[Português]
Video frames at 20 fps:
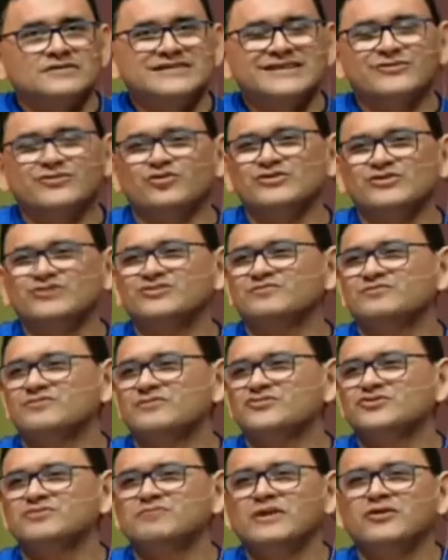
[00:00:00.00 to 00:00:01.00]
encontra
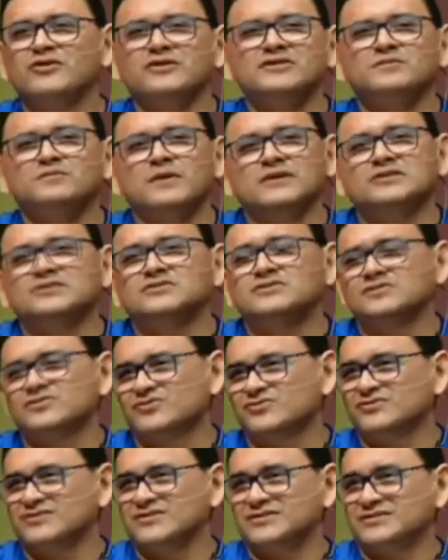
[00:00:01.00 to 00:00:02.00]
os melhores
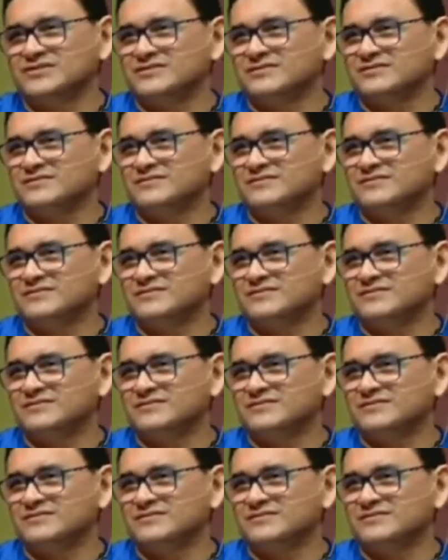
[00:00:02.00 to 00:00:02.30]
pastores.